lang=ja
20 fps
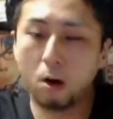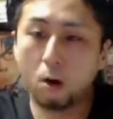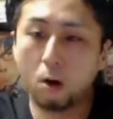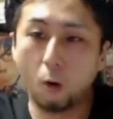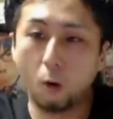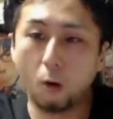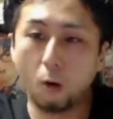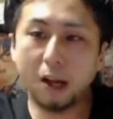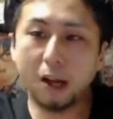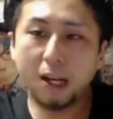
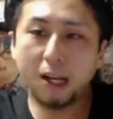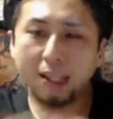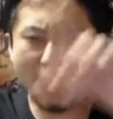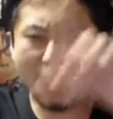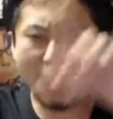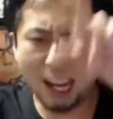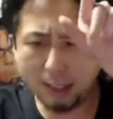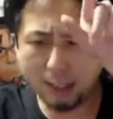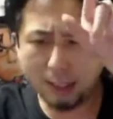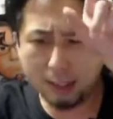俺が
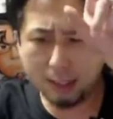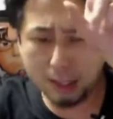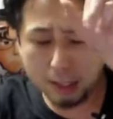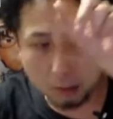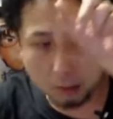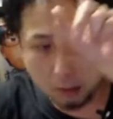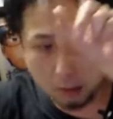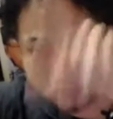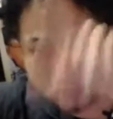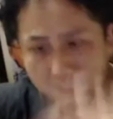何人
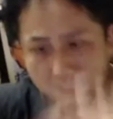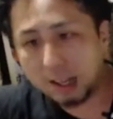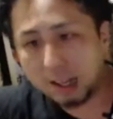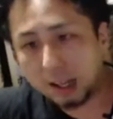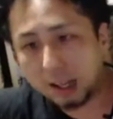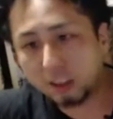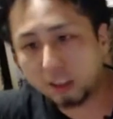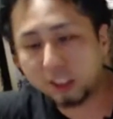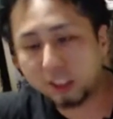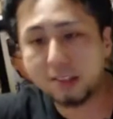の
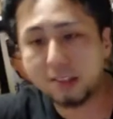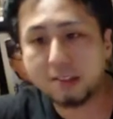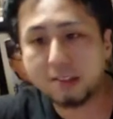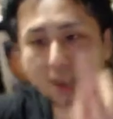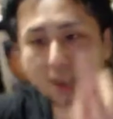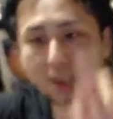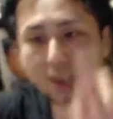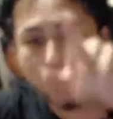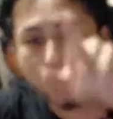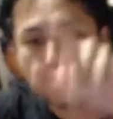リスナーの人
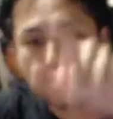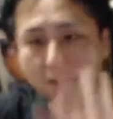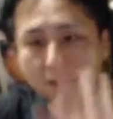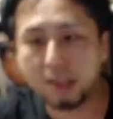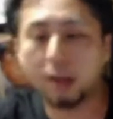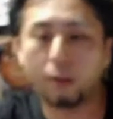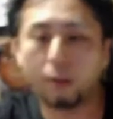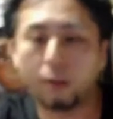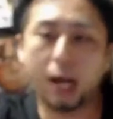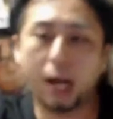生変えてき
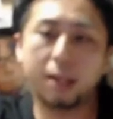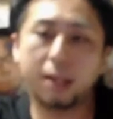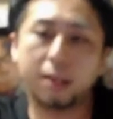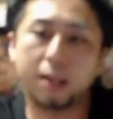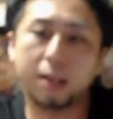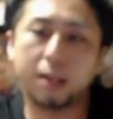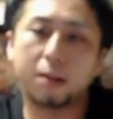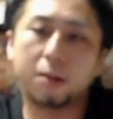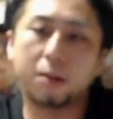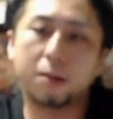たか分かん
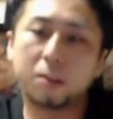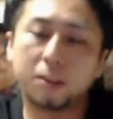ねえんだよ。